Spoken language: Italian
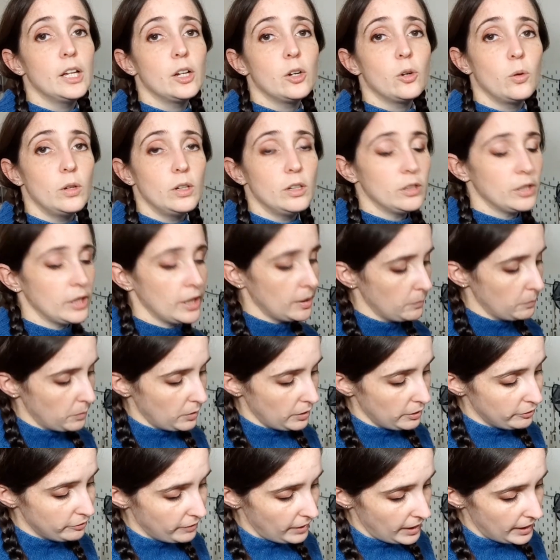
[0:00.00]
quello che
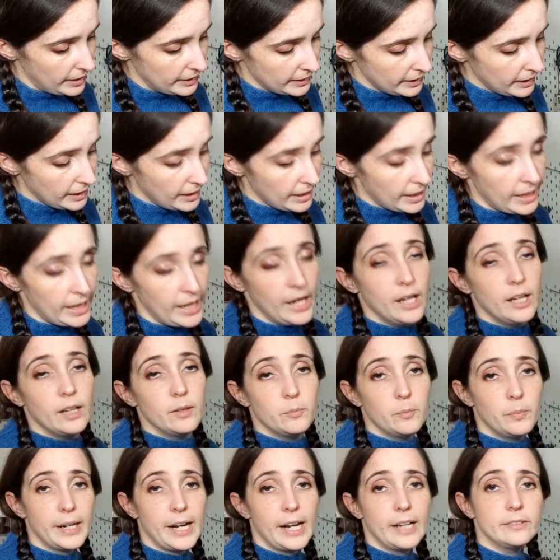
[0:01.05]
puoi fare è
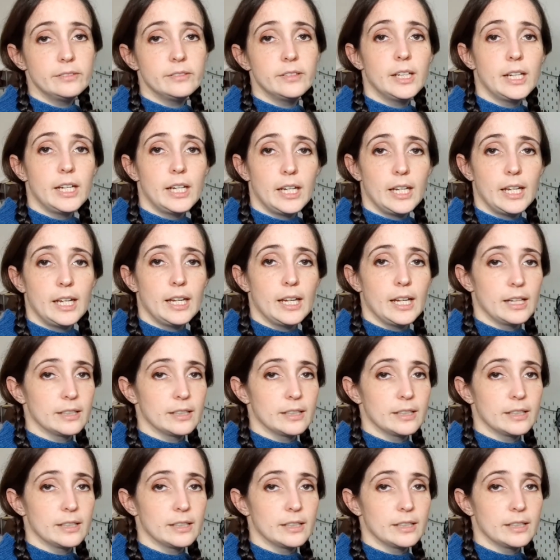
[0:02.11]
prendere e